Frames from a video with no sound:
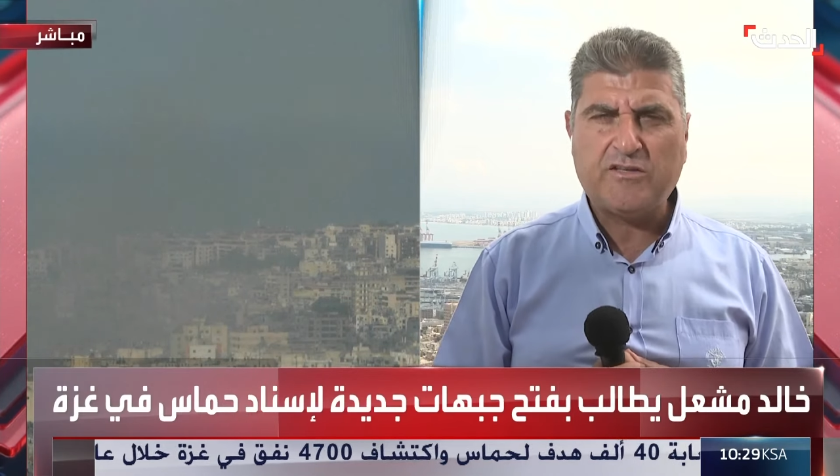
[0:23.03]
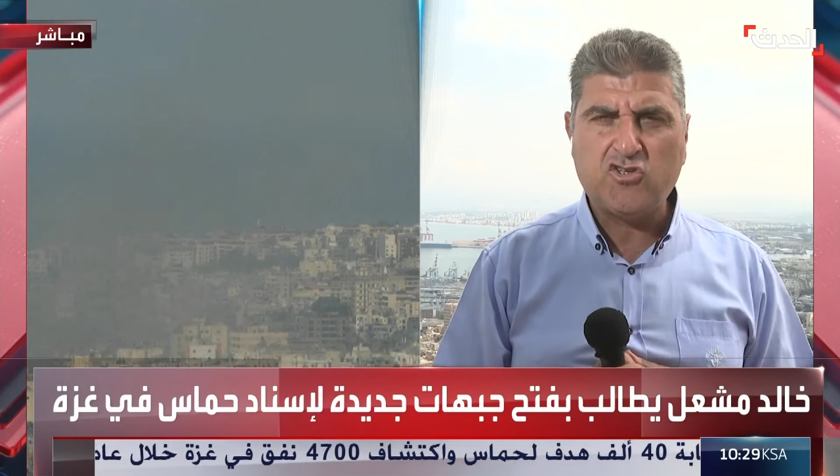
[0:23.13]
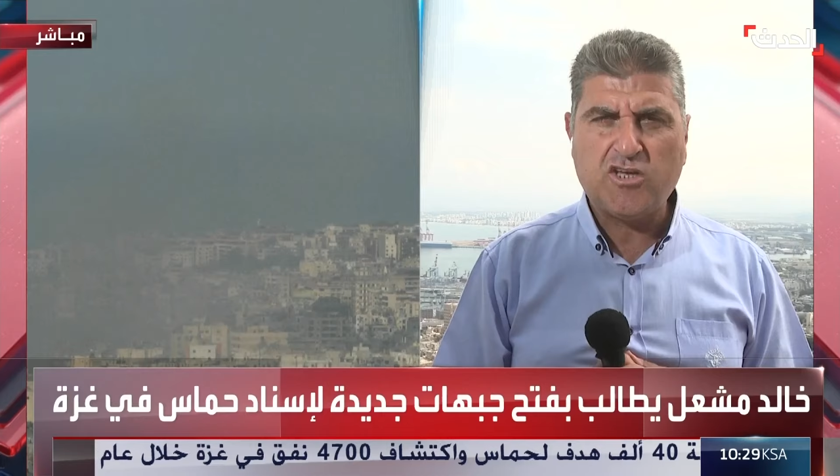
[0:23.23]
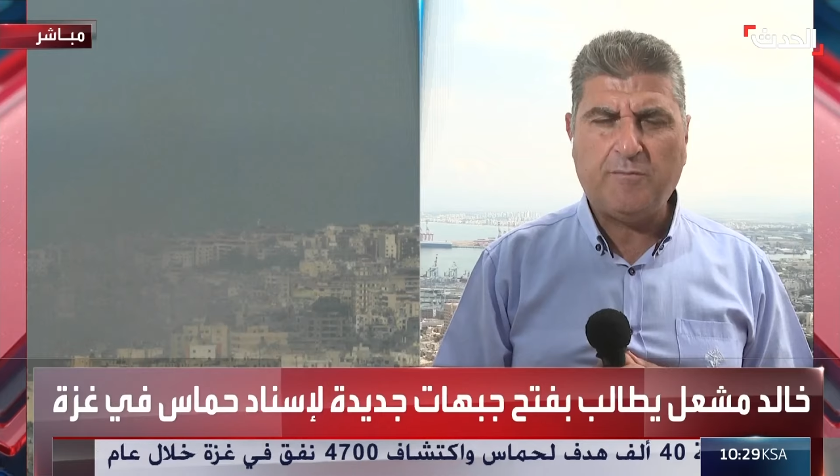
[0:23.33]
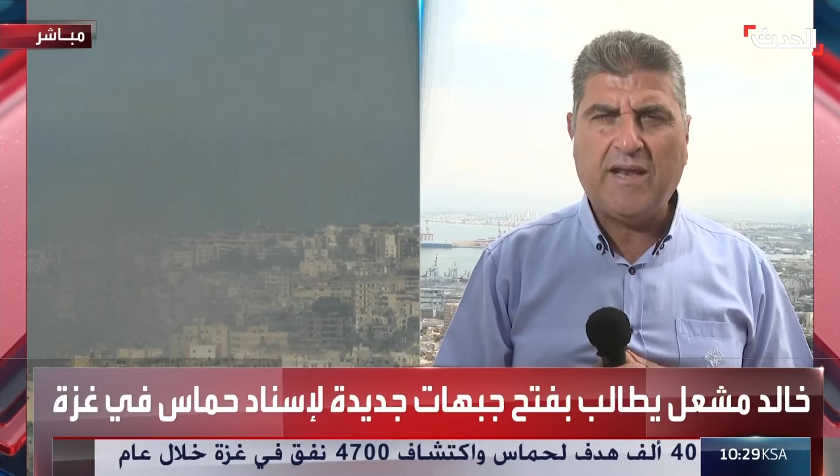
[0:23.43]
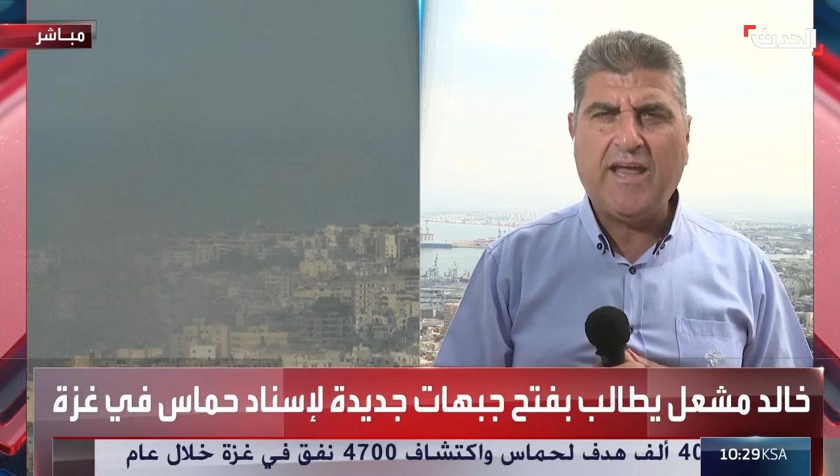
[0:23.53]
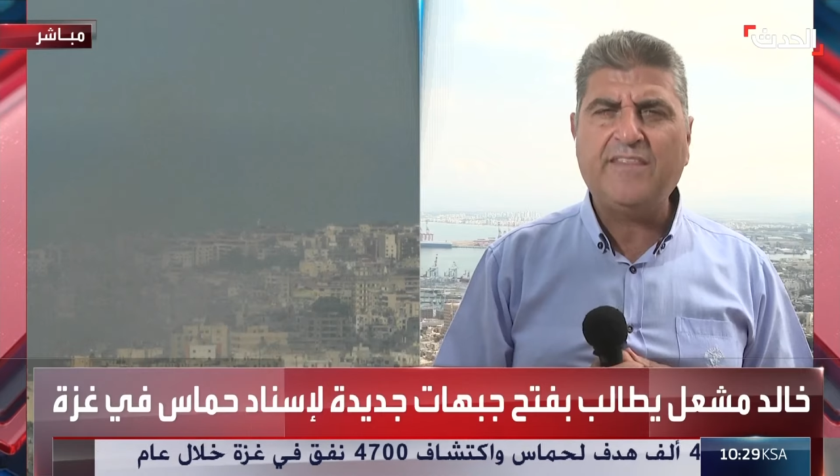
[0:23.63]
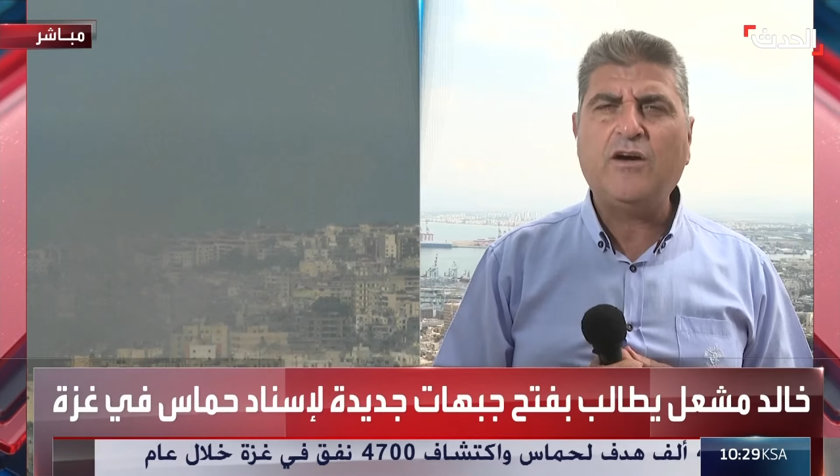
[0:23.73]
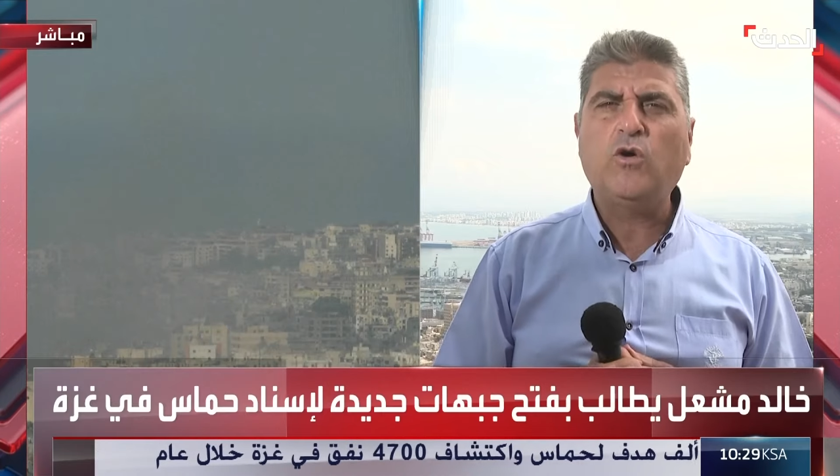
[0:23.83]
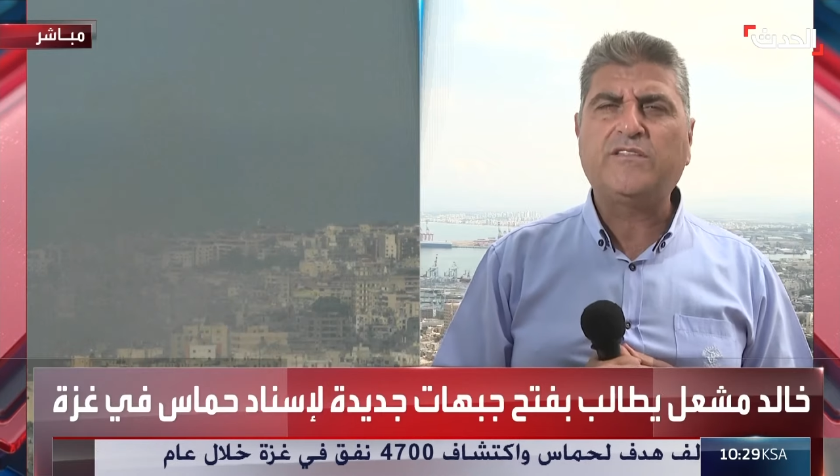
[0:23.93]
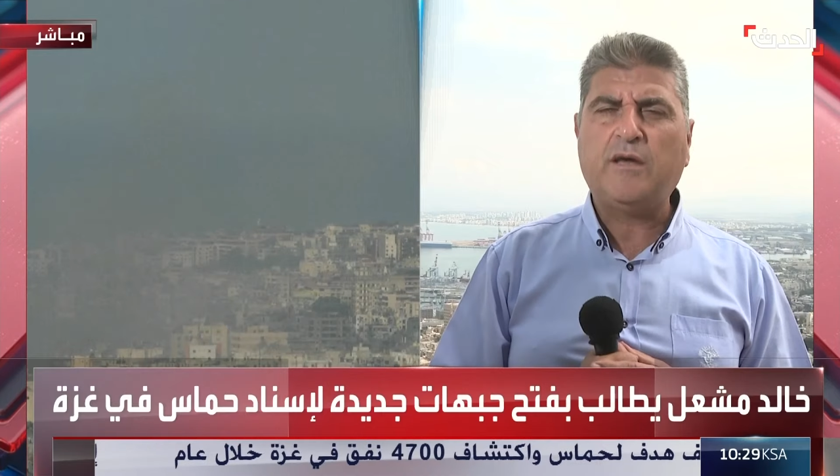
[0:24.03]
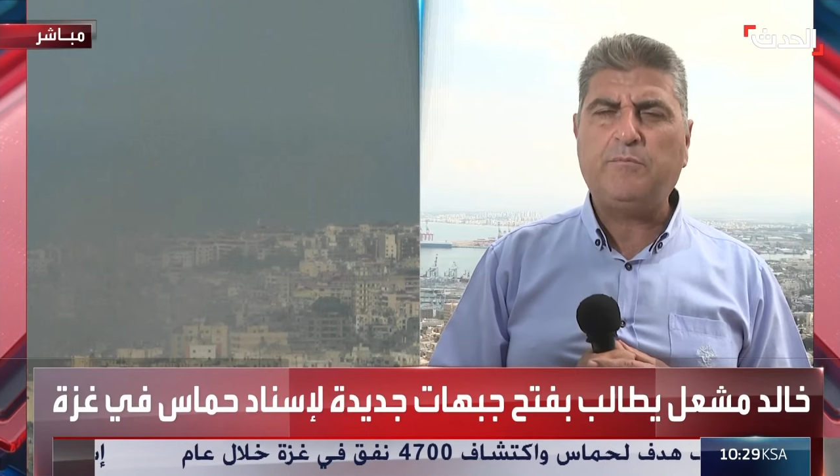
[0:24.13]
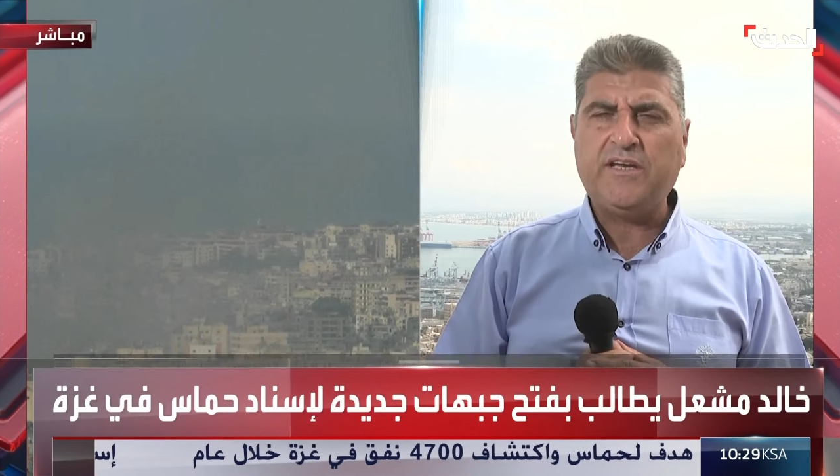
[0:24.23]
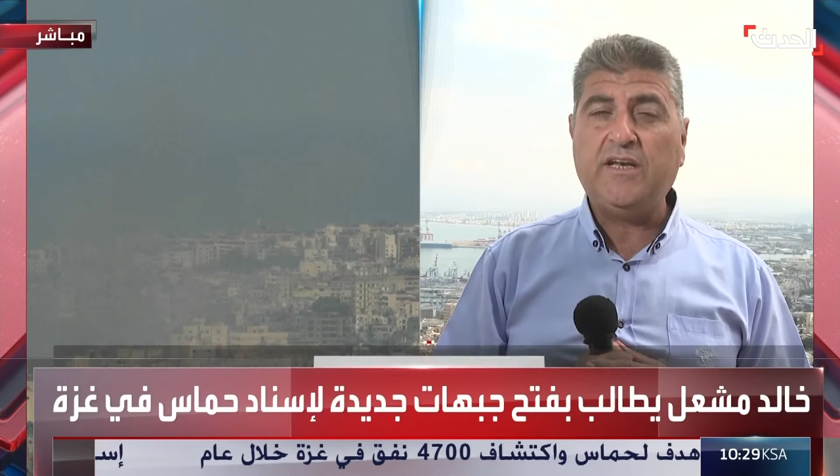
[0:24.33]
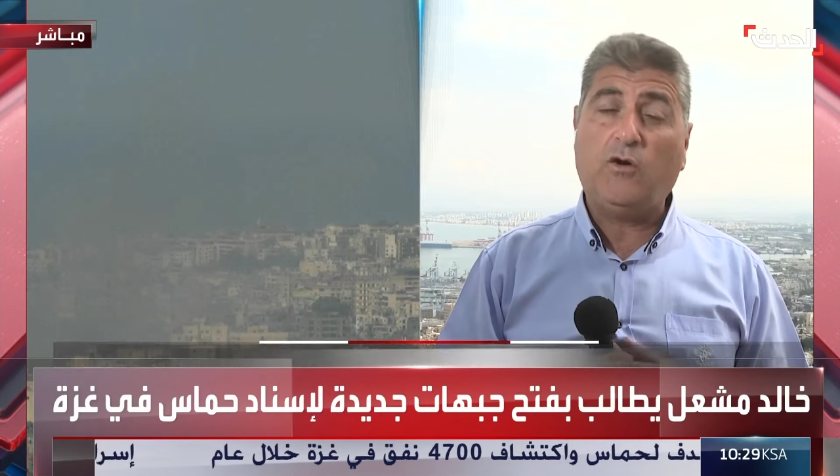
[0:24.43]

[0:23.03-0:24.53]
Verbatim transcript: الشمال هذا هو التبرير